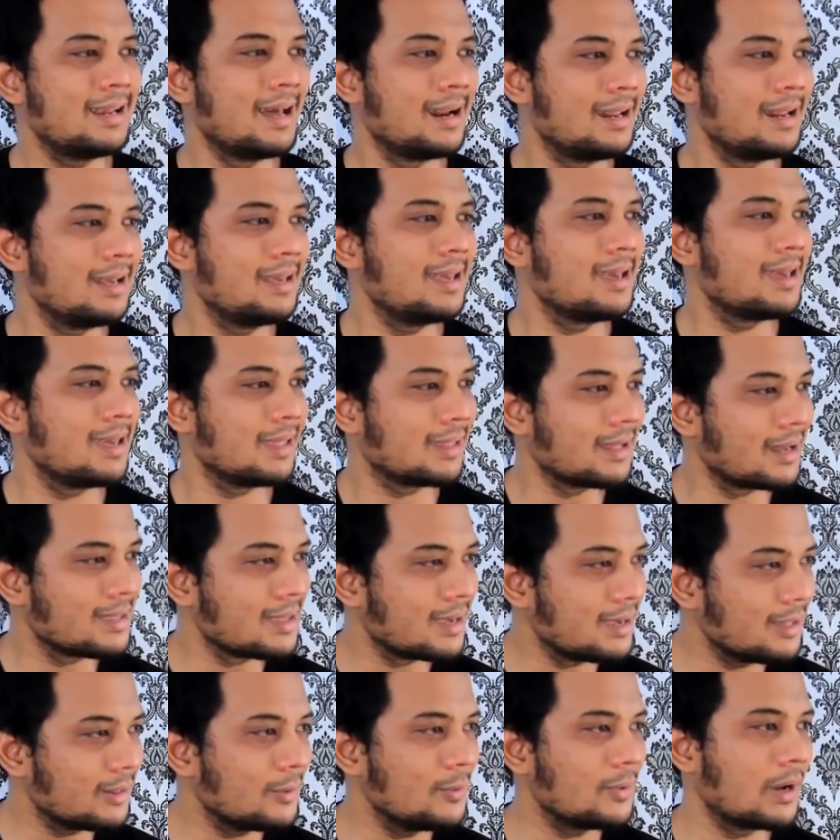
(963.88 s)
dari
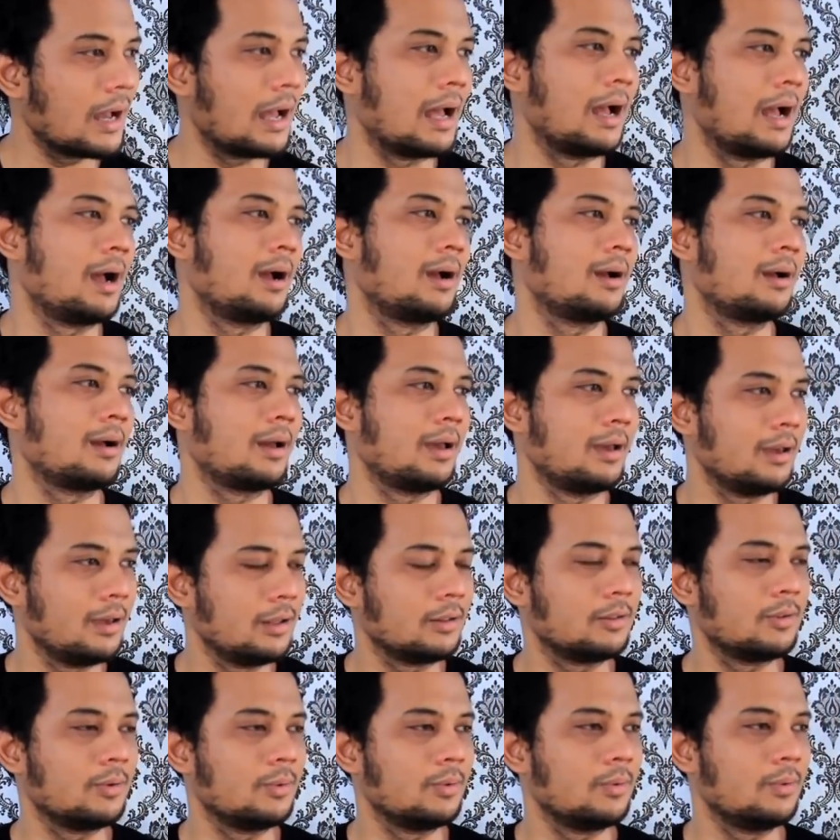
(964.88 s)
gigitannya itu kan kayak
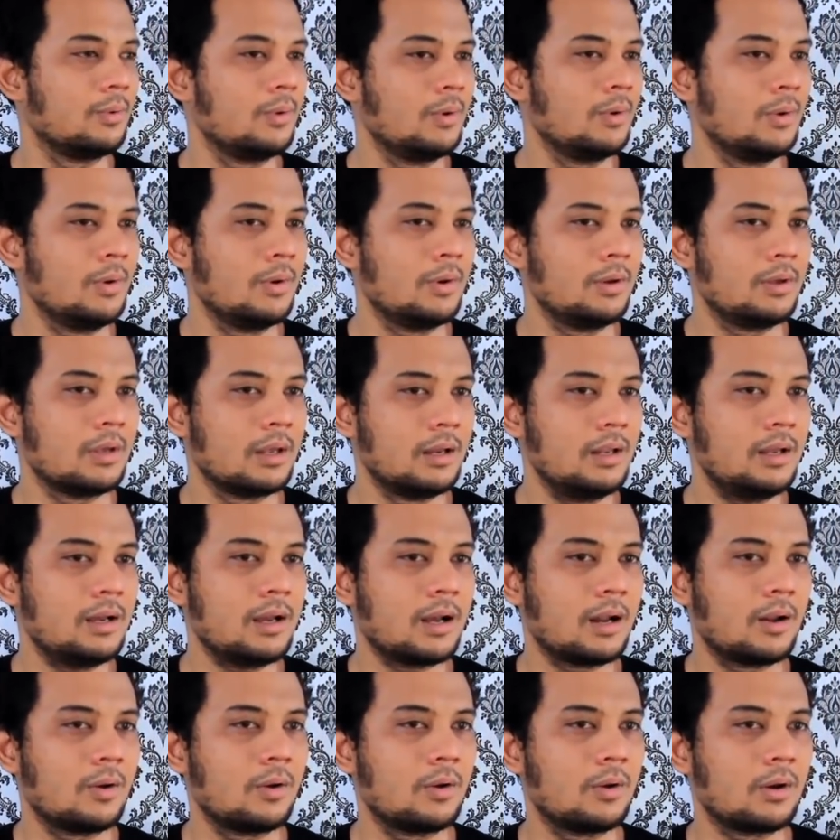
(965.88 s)
gitu jadi
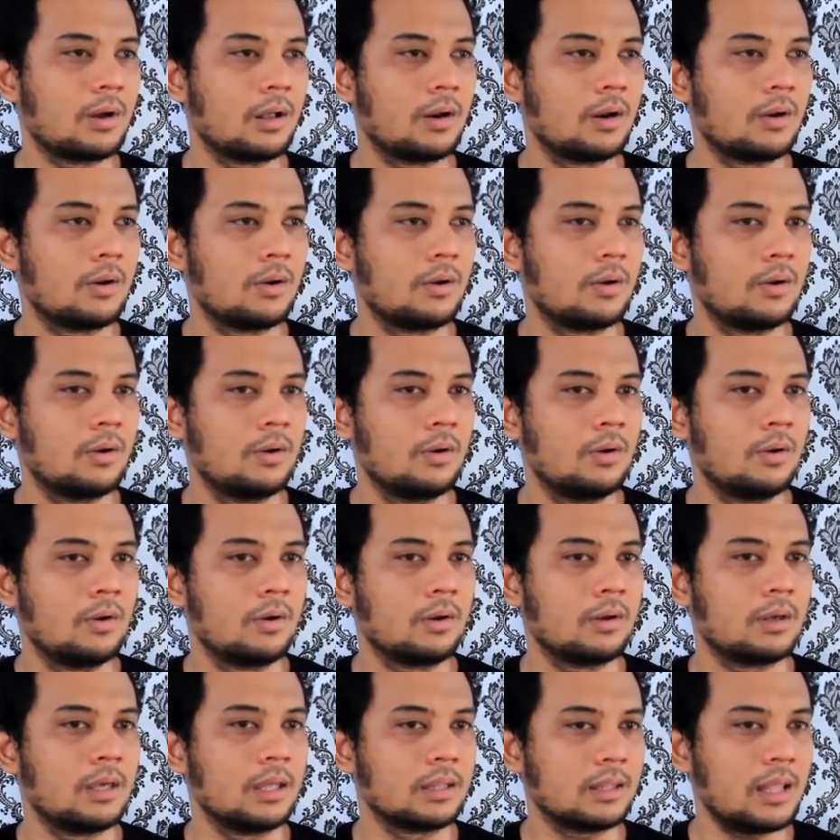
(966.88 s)
kalau kalau
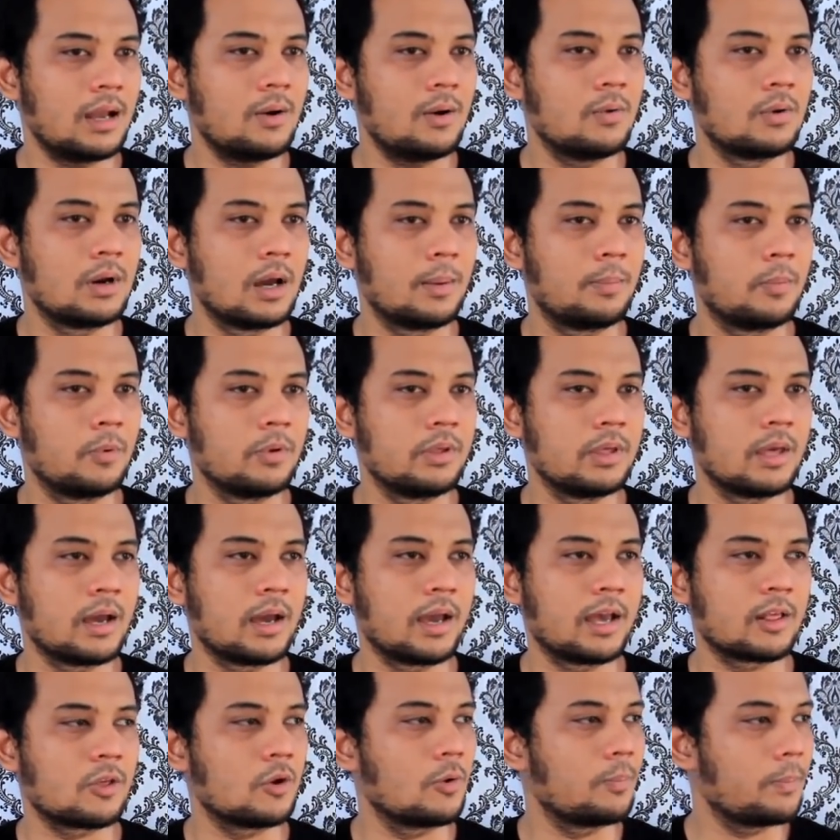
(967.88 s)
kita udah
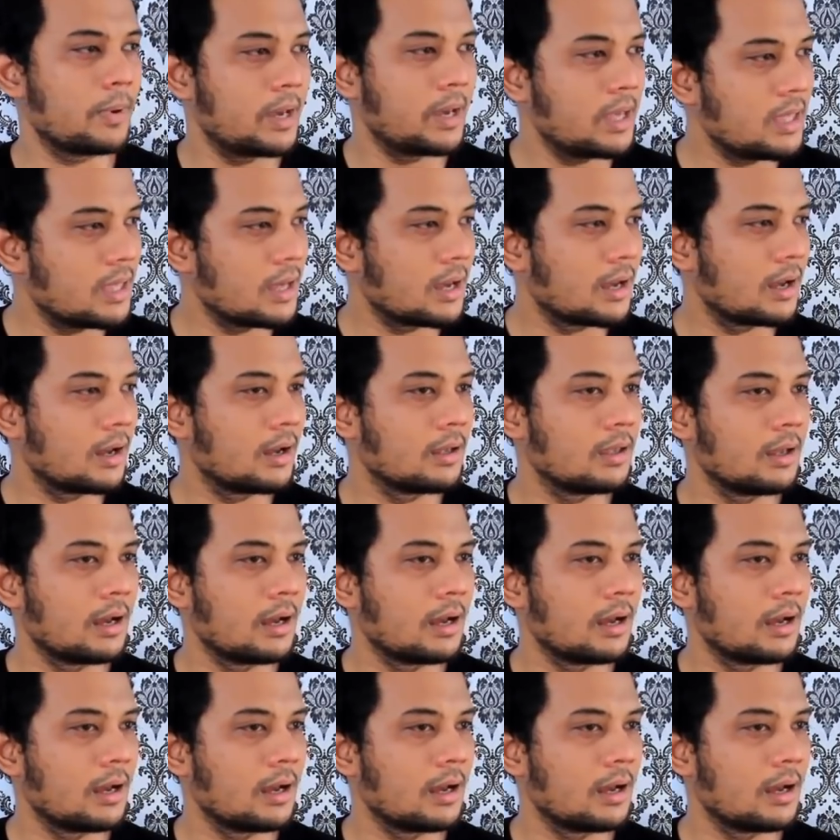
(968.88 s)
punya SOP-nya.